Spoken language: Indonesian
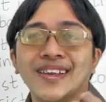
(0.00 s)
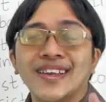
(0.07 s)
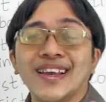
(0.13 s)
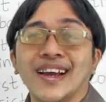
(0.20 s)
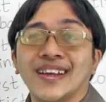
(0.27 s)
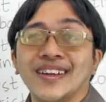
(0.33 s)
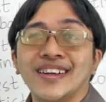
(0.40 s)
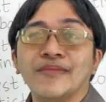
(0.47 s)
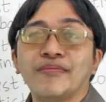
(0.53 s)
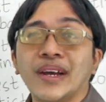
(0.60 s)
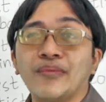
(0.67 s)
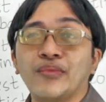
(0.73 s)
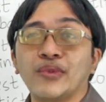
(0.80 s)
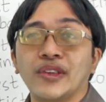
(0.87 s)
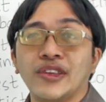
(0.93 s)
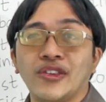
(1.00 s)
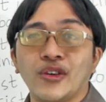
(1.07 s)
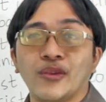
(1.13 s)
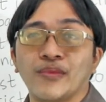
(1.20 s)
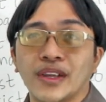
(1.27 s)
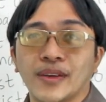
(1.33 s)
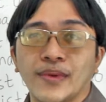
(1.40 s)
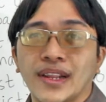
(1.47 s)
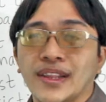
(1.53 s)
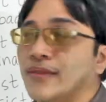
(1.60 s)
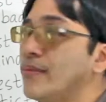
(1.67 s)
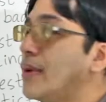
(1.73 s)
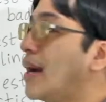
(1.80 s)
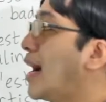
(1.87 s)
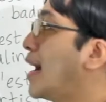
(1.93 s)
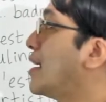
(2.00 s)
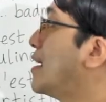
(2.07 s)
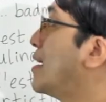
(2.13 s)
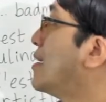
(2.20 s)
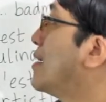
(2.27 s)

ya di preposisi preposition bahasa Perancis memang ada